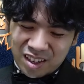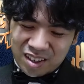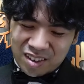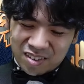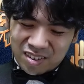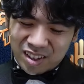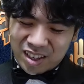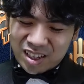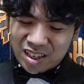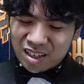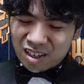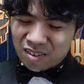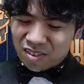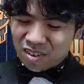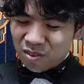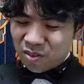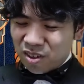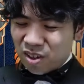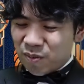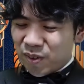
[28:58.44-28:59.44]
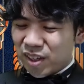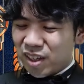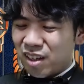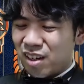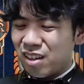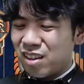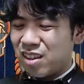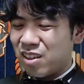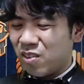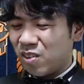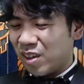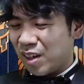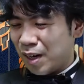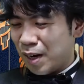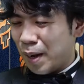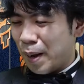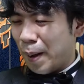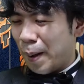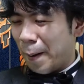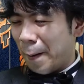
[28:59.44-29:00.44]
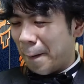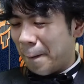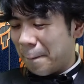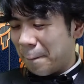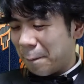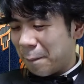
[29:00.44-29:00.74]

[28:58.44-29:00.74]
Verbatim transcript: 最安でも2マナ払ってるから、